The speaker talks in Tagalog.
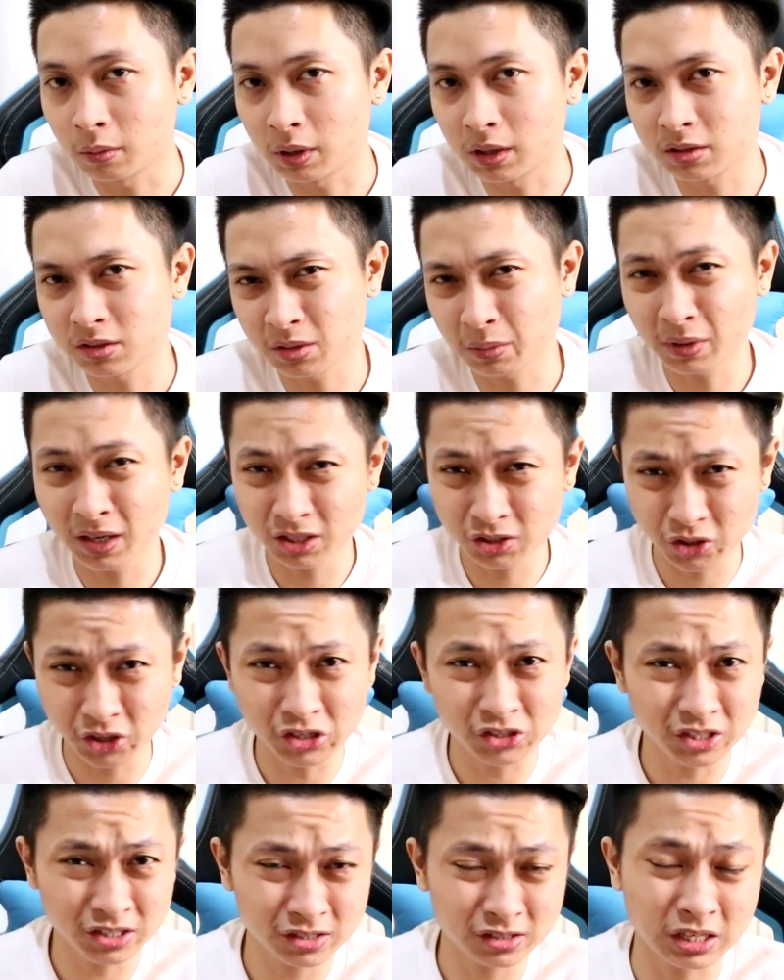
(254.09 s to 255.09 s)
Uh, sa mga
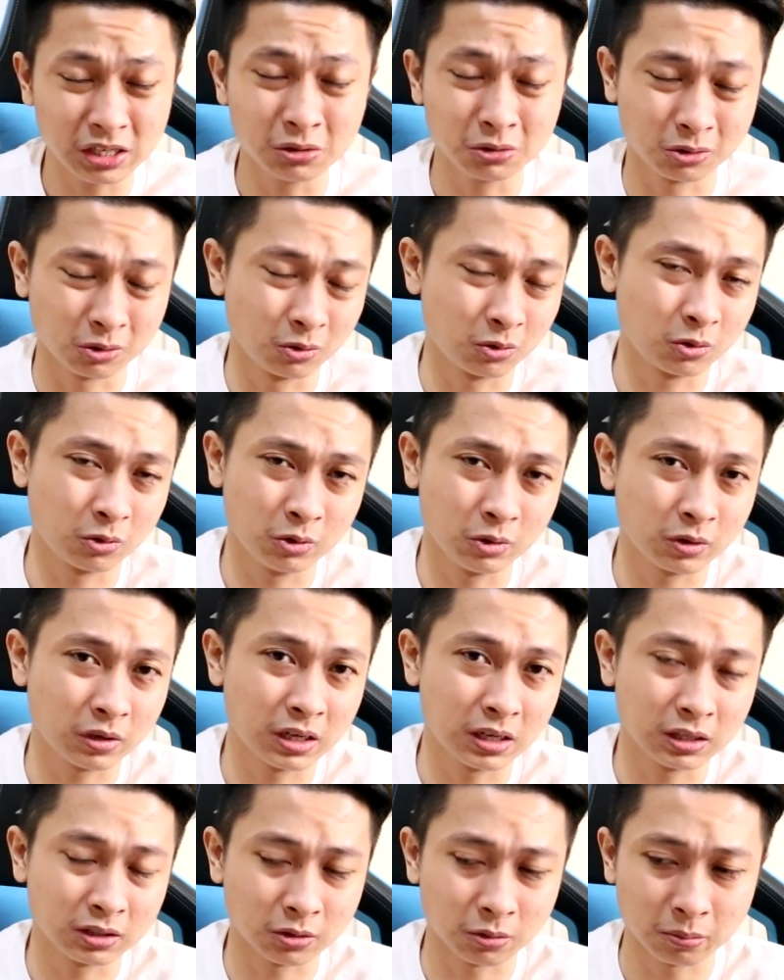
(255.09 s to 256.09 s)
churches, tinuturo
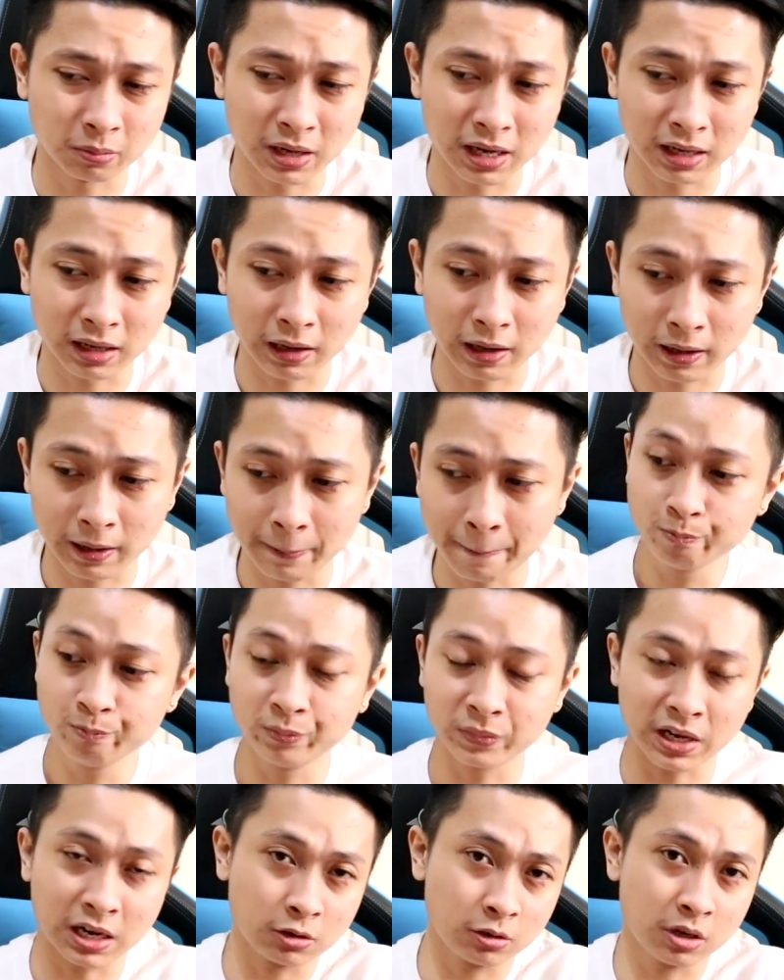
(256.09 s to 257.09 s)
yung ganitong bagay,
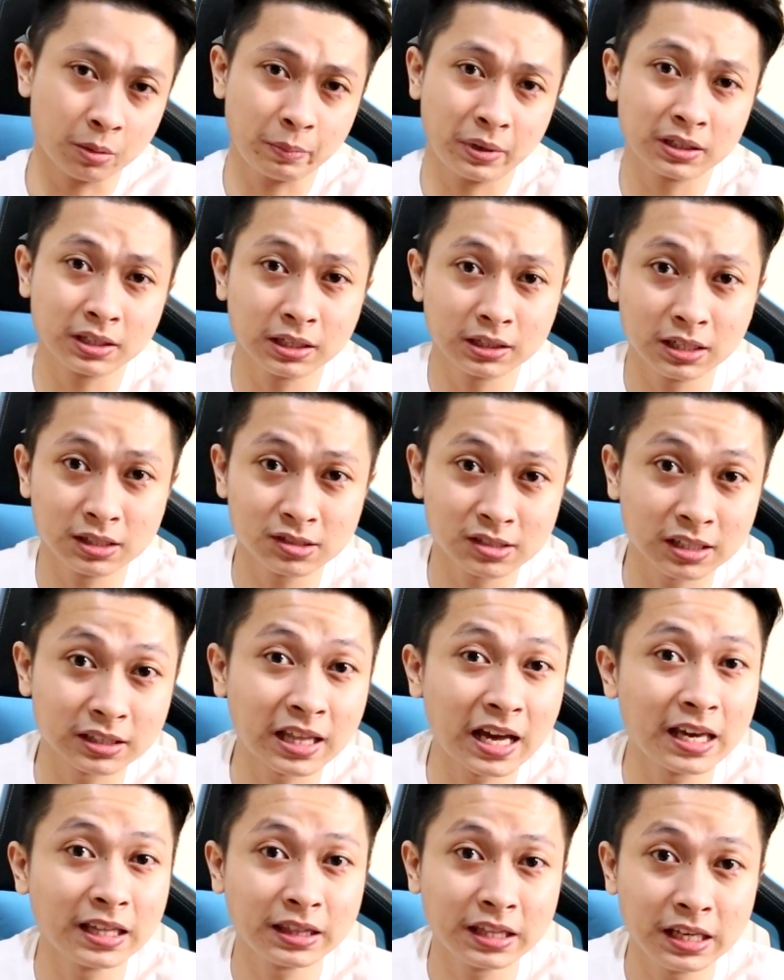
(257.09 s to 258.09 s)
lalo na pagdating sa
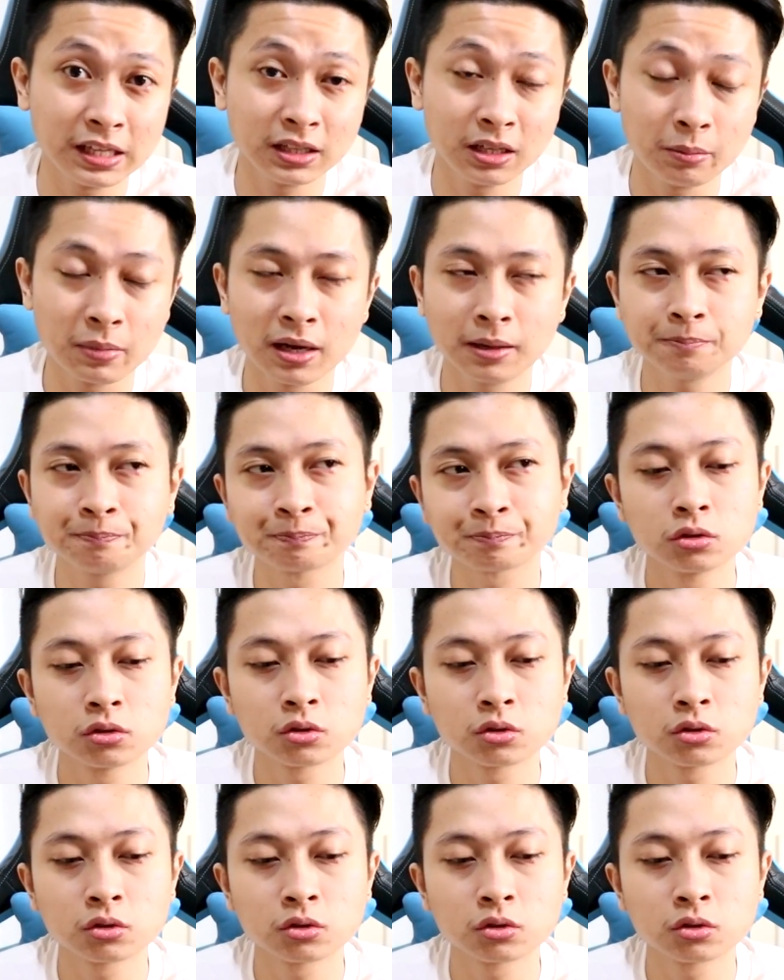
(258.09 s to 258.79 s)
tithing, di ba?